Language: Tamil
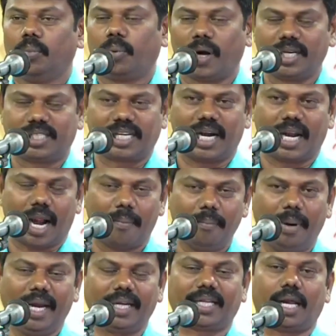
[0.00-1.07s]
புரட்சியாளர்
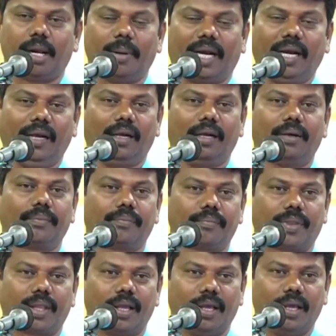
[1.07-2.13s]
அம்பேத்கர் அவர்கள்
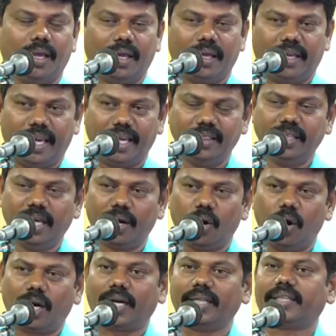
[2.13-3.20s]
எந்த
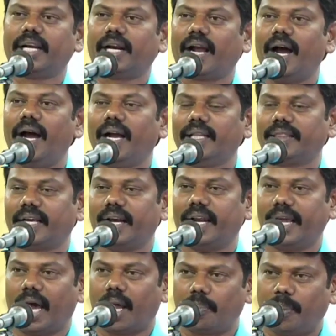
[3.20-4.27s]
நோக்கத்திற்காக
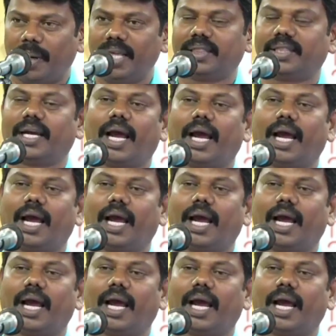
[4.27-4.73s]
தன்னை அர்ப்பணித்து